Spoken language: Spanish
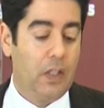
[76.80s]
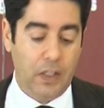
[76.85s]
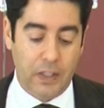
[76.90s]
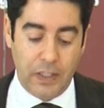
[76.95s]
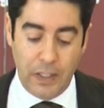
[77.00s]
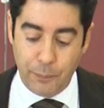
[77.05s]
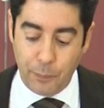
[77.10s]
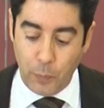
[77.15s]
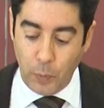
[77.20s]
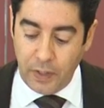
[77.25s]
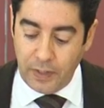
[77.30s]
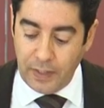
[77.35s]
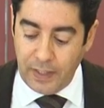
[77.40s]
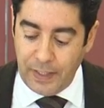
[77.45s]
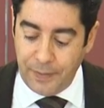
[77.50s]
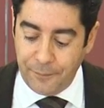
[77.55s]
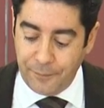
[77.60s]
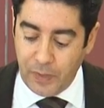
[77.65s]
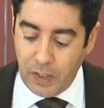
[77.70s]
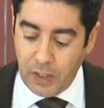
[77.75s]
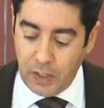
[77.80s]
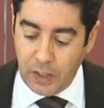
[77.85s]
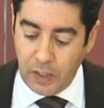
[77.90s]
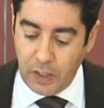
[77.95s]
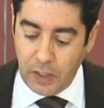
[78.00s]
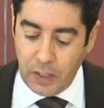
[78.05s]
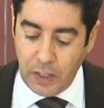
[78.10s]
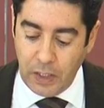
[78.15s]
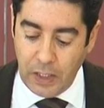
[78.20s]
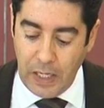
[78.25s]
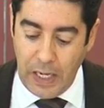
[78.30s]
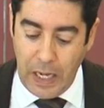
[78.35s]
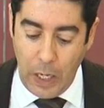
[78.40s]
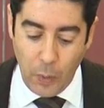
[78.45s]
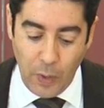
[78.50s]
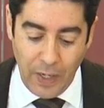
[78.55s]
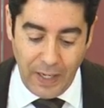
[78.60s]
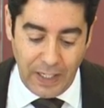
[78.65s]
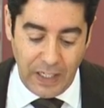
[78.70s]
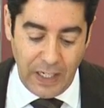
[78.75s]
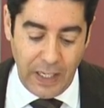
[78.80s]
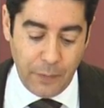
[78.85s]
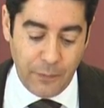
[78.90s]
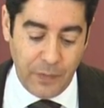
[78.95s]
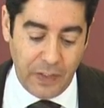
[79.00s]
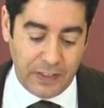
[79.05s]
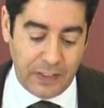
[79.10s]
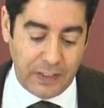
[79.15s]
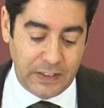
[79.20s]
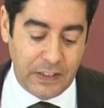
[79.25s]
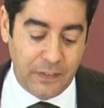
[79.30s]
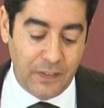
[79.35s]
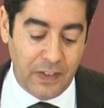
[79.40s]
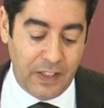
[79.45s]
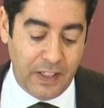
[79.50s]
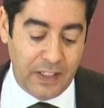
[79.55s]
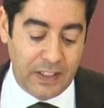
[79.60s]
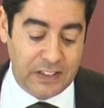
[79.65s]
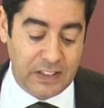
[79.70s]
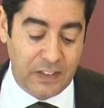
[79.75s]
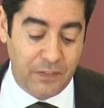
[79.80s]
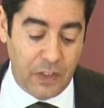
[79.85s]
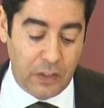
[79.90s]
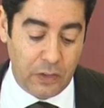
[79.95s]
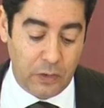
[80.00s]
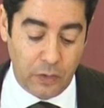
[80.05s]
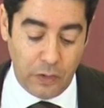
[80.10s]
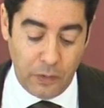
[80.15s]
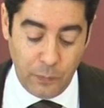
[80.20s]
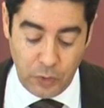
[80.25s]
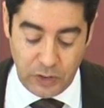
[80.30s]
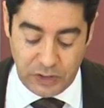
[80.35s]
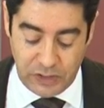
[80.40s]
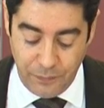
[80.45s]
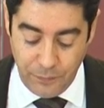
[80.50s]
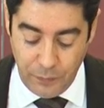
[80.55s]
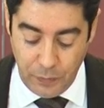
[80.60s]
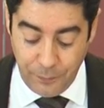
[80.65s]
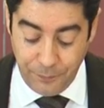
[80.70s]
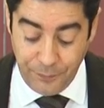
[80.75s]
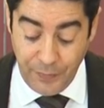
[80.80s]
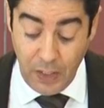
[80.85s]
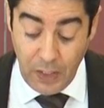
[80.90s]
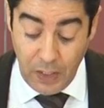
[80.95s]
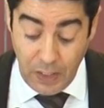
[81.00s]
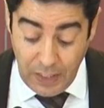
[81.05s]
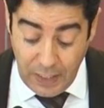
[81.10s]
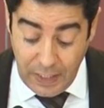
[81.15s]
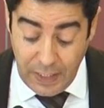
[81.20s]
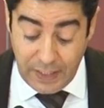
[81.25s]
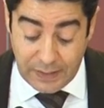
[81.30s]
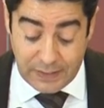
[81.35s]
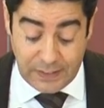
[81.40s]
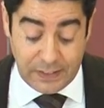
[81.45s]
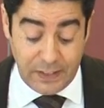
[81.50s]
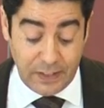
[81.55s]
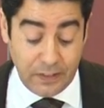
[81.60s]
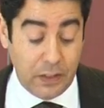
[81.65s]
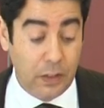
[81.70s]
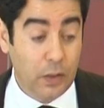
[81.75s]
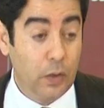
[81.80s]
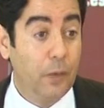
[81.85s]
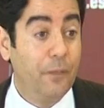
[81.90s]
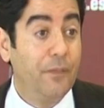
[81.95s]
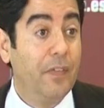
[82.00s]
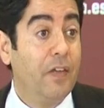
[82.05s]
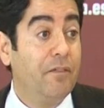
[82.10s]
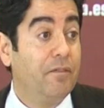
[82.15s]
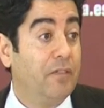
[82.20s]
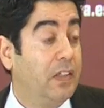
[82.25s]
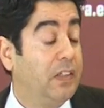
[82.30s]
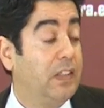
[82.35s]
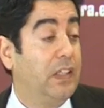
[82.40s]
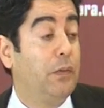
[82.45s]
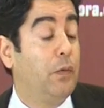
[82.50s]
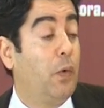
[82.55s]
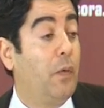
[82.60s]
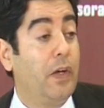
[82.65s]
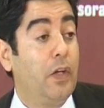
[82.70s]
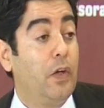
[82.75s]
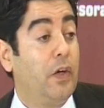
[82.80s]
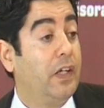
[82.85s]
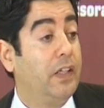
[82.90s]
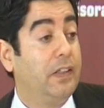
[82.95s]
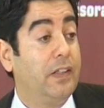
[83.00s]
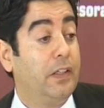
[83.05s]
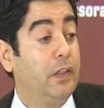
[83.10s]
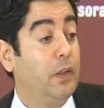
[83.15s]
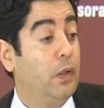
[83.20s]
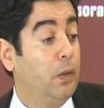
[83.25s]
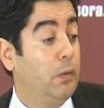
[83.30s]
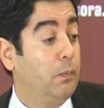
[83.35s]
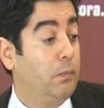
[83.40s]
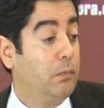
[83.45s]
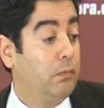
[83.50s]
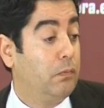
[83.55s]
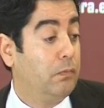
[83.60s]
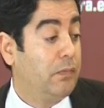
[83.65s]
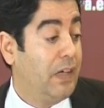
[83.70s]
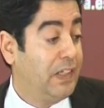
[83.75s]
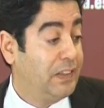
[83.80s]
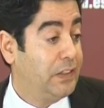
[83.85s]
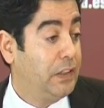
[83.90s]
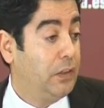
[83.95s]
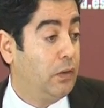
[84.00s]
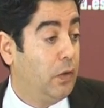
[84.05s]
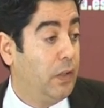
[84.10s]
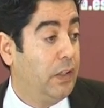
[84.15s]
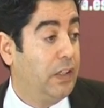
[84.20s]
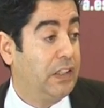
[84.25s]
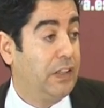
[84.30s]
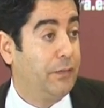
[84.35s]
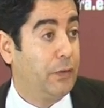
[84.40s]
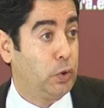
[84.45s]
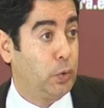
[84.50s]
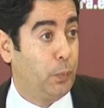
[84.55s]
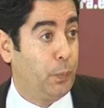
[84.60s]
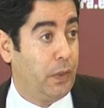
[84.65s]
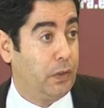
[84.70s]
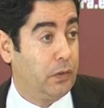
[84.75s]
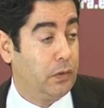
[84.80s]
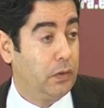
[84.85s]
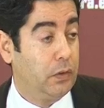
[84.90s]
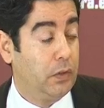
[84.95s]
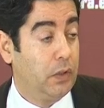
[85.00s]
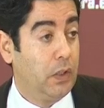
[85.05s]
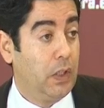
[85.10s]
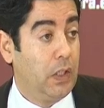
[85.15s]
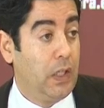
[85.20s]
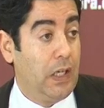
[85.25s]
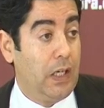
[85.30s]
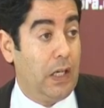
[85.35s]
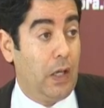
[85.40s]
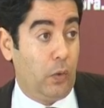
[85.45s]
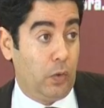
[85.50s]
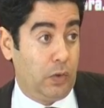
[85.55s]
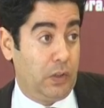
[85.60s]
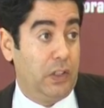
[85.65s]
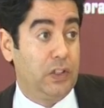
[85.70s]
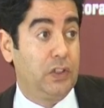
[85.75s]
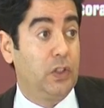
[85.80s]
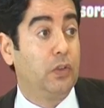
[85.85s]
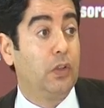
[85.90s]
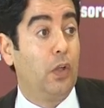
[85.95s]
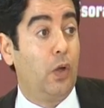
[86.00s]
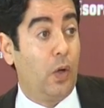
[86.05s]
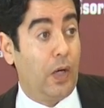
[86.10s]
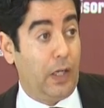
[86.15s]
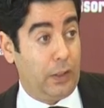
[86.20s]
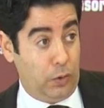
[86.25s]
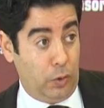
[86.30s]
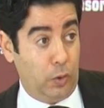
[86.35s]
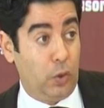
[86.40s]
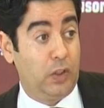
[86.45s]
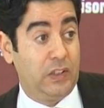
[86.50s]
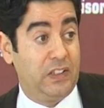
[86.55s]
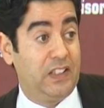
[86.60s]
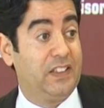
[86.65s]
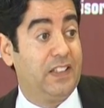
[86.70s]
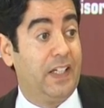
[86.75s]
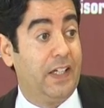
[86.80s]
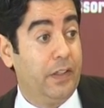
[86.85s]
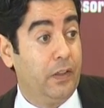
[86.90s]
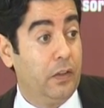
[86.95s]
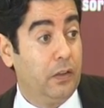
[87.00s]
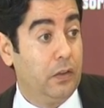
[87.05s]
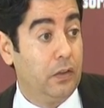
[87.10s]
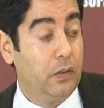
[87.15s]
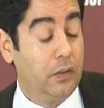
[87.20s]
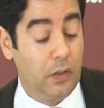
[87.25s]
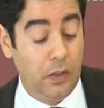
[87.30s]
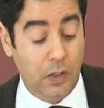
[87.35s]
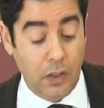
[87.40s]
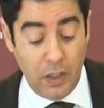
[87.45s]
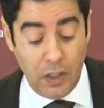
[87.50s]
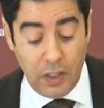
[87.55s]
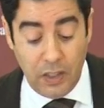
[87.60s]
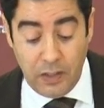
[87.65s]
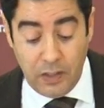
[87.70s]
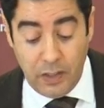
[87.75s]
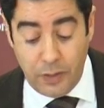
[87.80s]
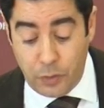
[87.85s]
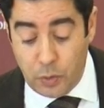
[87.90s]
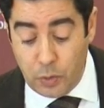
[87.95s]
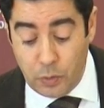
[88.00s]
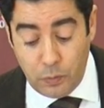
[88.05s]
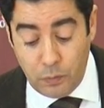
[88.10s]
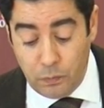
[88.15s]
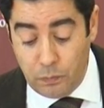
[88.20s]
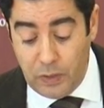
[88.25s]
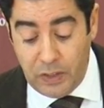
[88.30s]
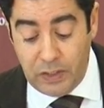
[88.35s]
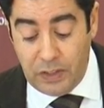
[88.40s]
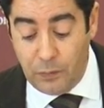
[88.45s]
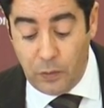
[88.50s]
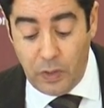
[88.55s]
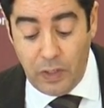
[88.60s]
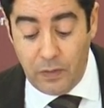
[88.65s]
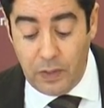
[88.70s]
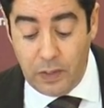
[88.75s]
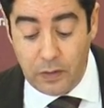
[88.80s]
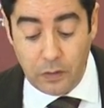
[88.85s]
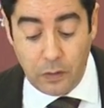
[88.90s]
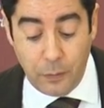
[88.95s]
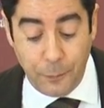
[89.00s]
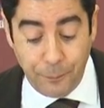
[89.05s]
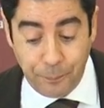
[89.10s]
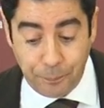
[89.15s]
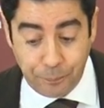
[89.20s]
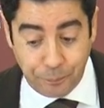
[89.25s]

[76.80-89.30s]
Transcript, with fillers: que pueda eh, ahogar las expectativas de crecimiento del municipio. En ese sentido, mantenemos varios criterios básicos en este presupuesto. La contención de los gastos no necesarios, y de hecho estamos hablando